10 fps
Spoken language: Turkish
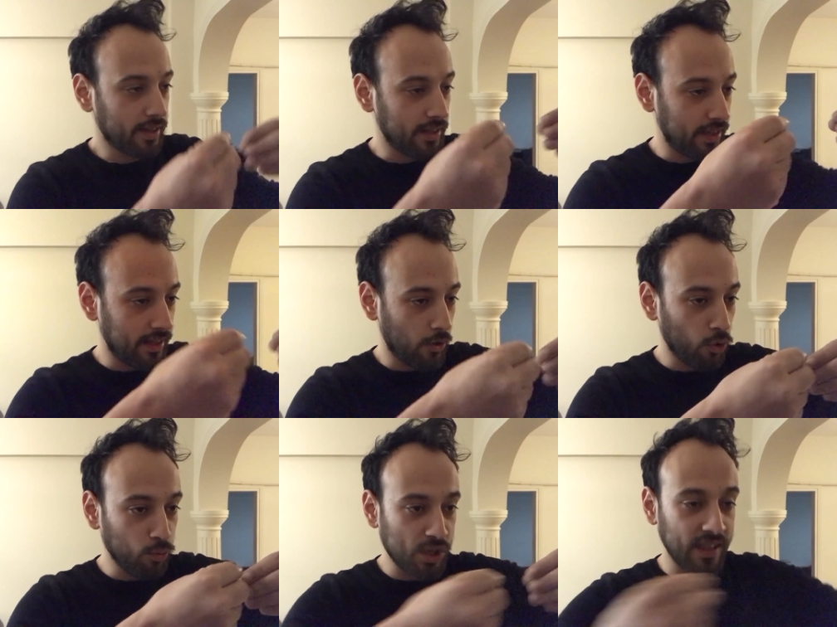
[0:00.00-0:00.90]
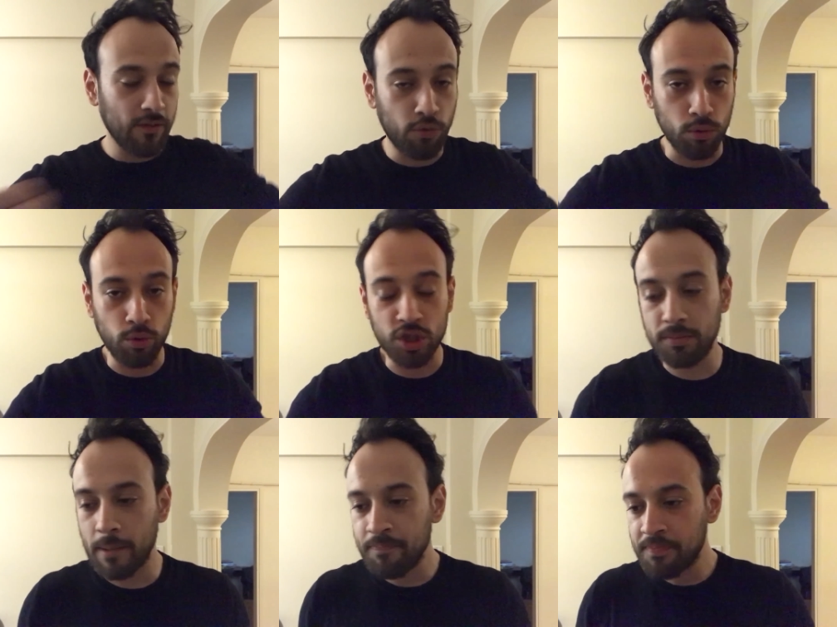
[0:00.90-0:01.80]
e, önümüze hedef konuluyor.
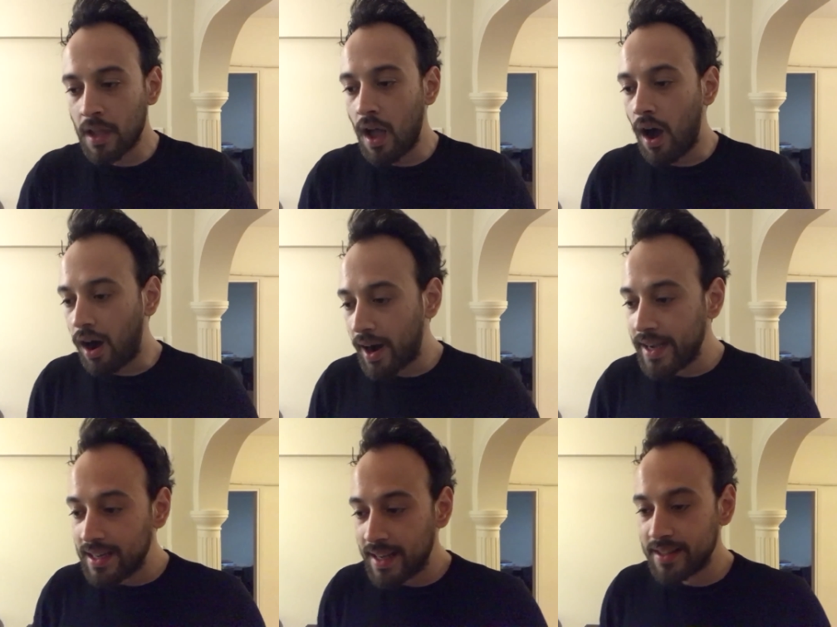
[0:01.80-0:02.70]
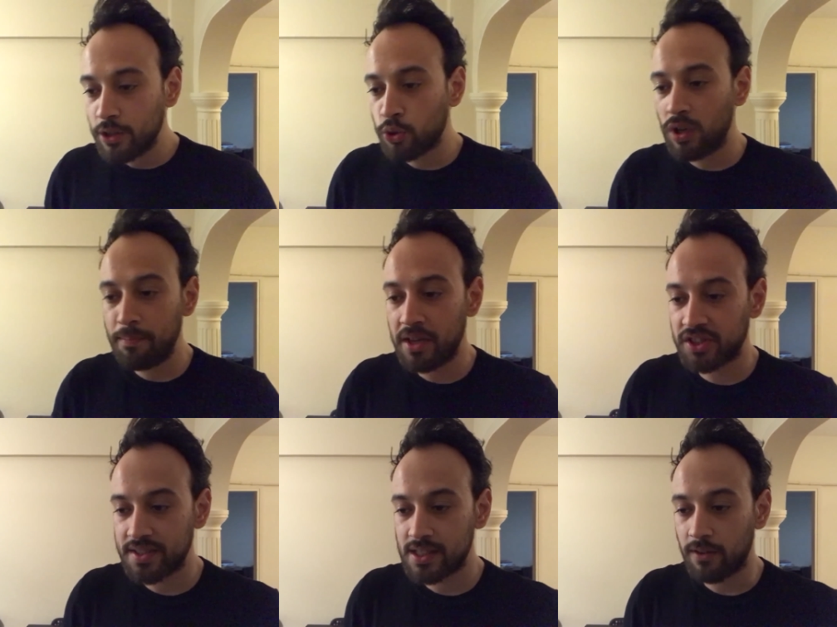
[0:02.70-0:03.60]
Şimdi ailelerde şöyle bir
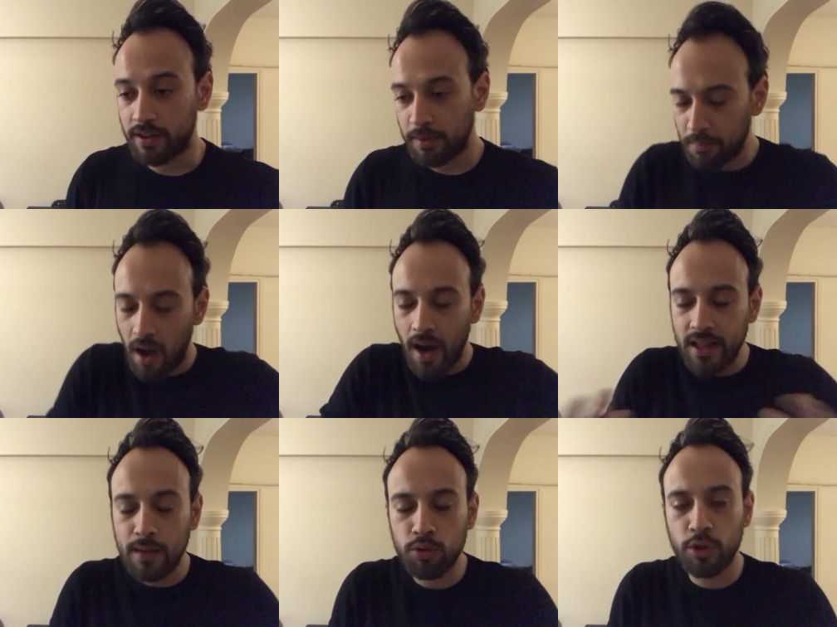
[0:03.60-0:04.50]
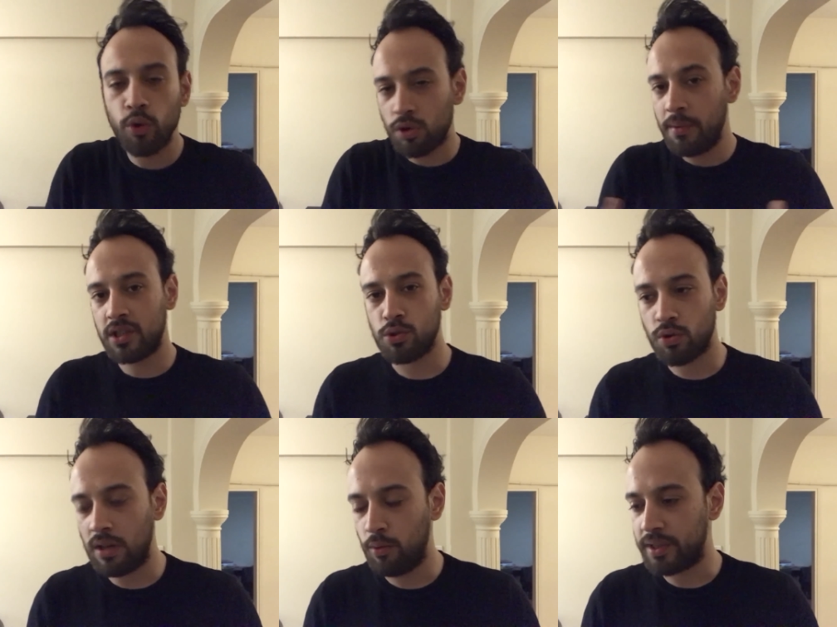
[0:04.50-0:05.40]
bakış açısı var. Tabii aileleri burada kötülemek için
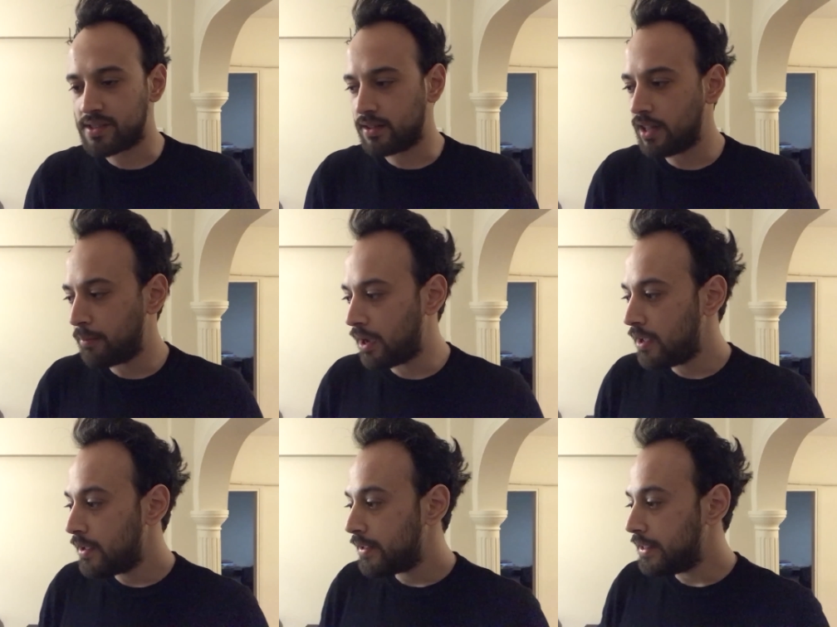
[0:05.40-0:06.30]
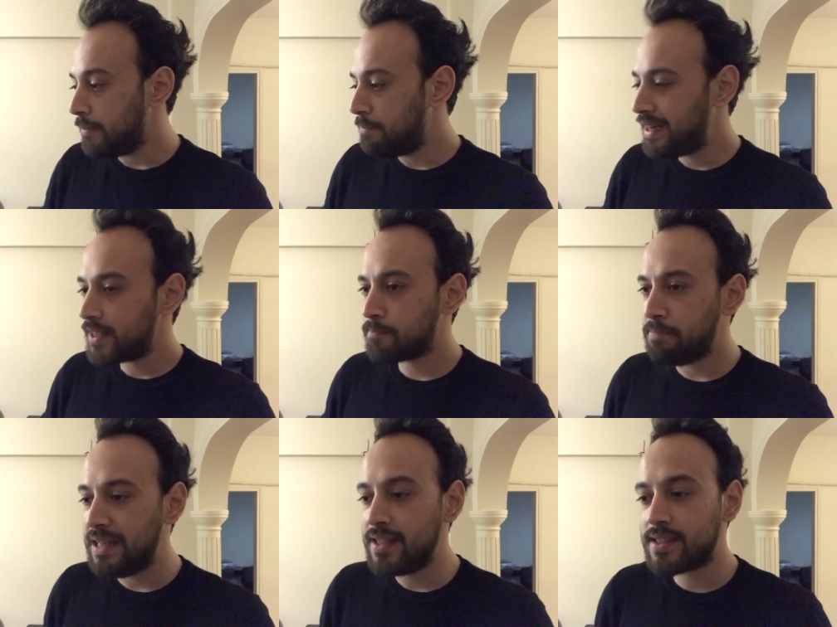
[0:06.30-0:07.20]
söylemiyorum kesinlikle ama e,
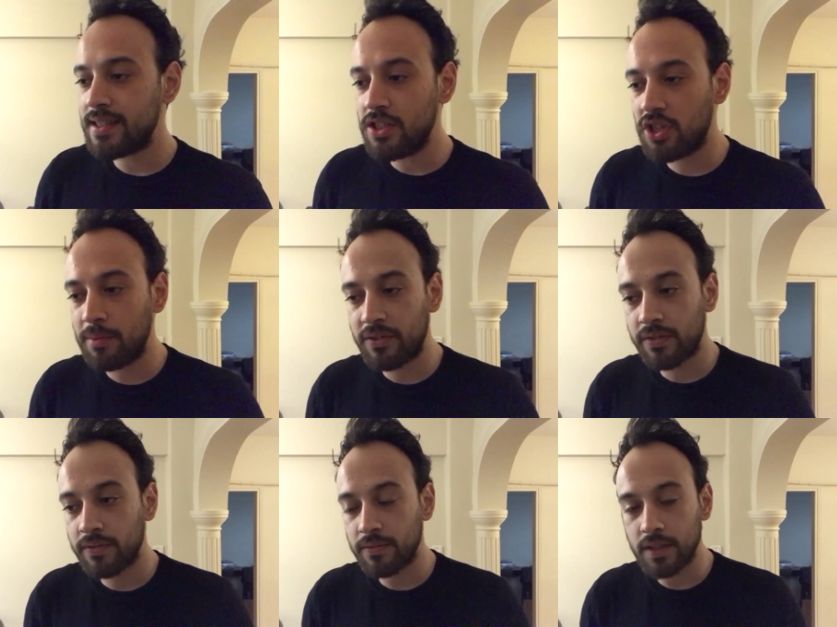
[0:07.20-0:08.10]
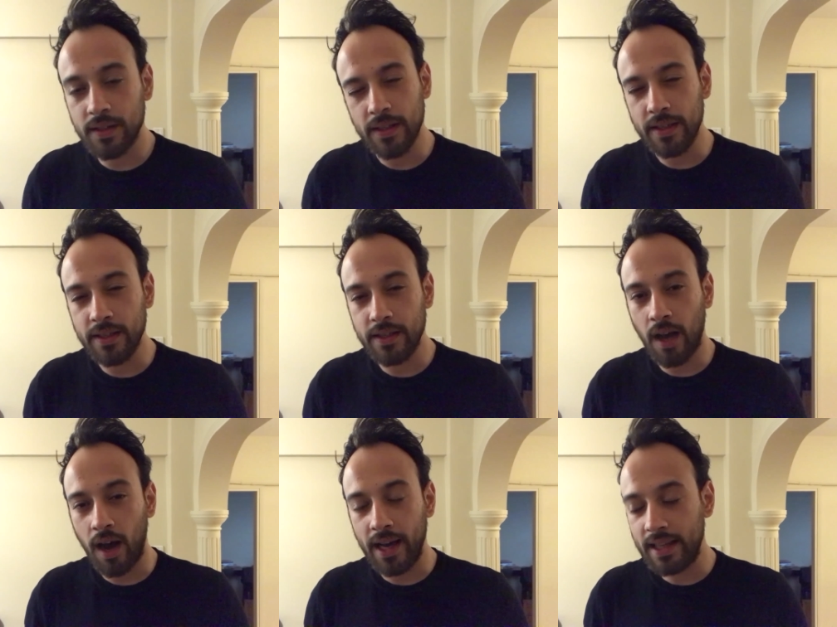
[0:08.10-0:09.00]
biraz bilinçsizce bir
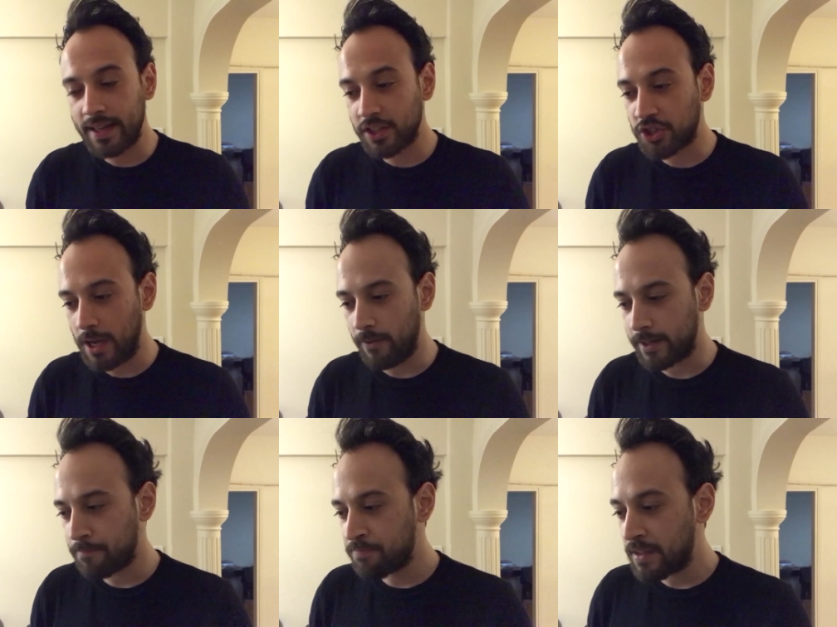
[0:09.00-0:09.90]
e, ailelerde şey var.